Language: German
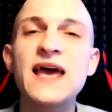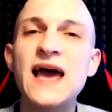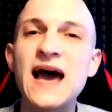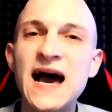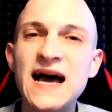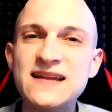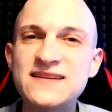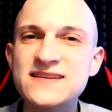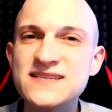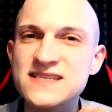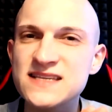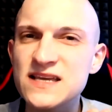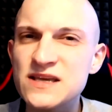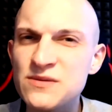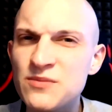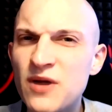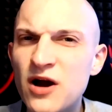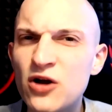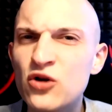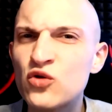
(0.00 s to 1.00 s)
hat es
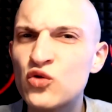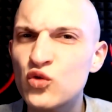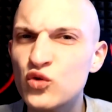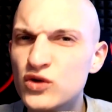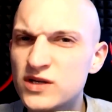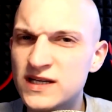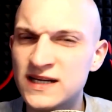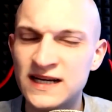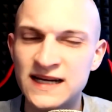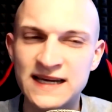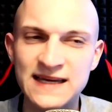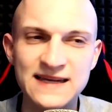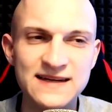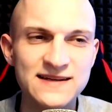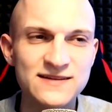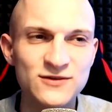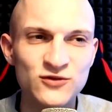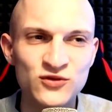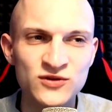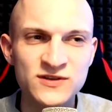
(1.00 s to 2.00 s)
immer gut
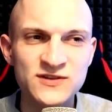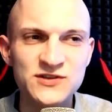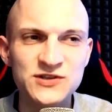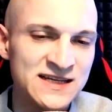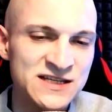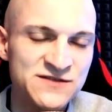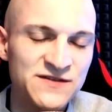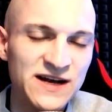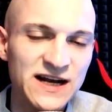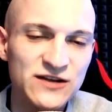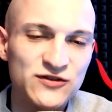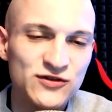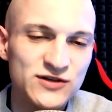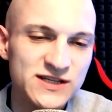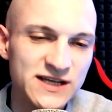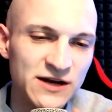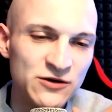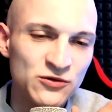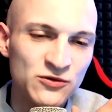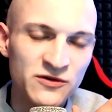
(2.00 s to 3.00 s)
geredet und das war
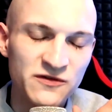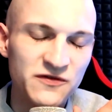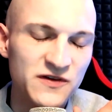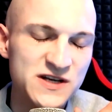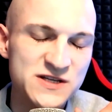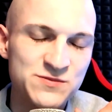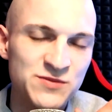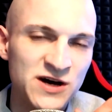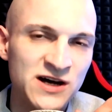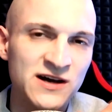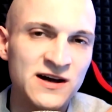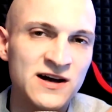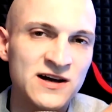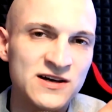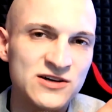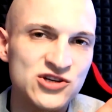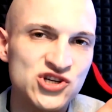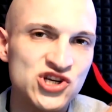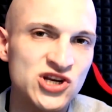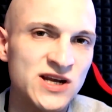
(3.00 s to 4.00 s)
natürlich ein
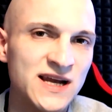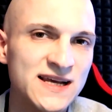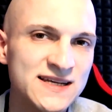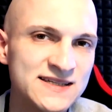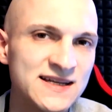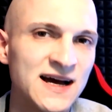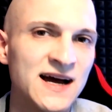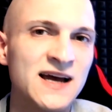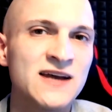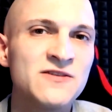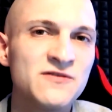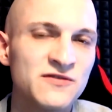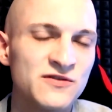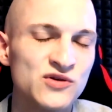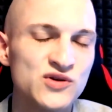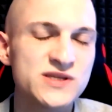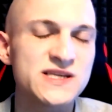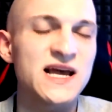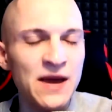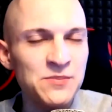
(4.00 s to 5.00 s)
unfassbarer schlechter
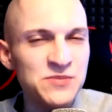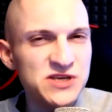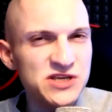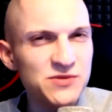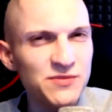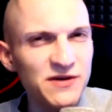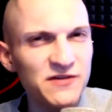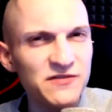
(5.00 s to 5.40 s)
Einfluss. Er hat mich immer...